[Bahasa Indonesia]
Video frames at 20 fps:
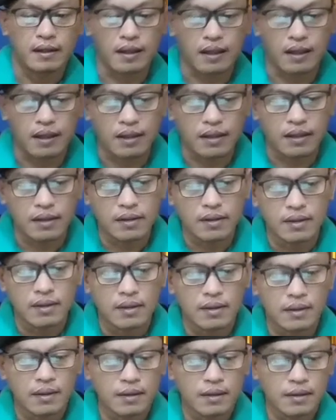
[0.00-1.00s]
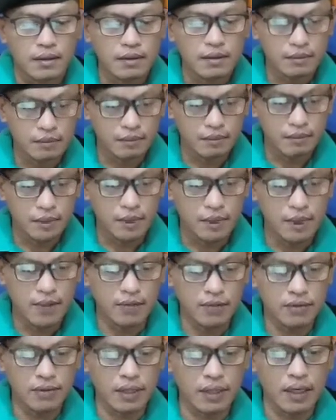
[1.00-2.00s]
Nah,
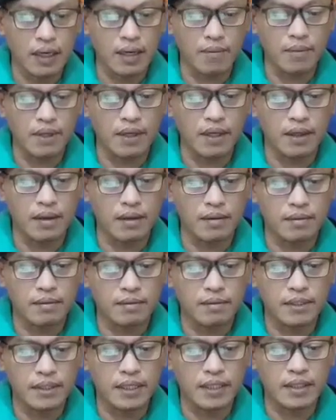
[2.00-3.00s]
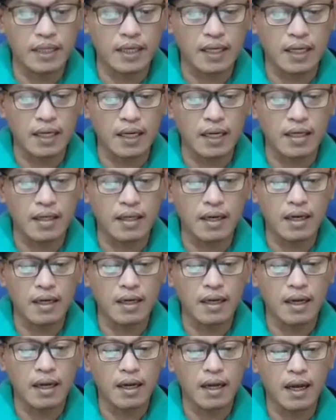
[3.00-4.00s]
beliau juga menyatakan
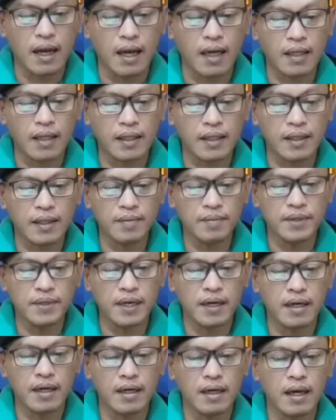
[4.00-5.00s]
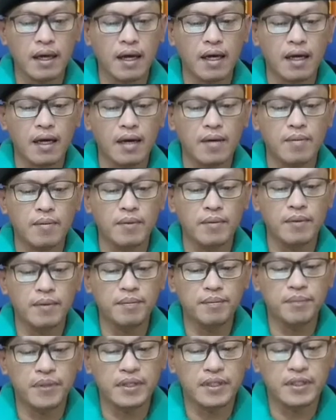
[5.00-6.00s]
hakim yang akan
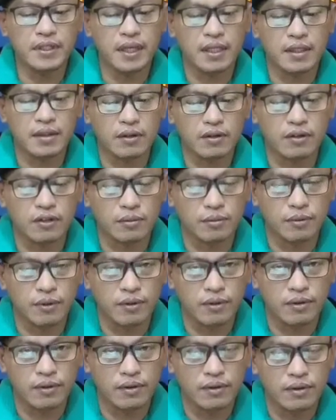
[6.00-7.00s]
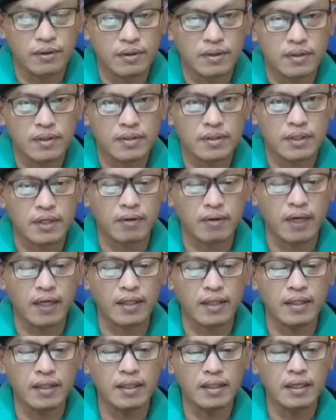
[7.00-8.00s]
memimpin sidang tersebut saya
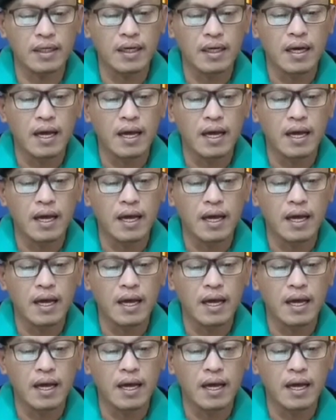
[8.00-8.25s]
ulangi,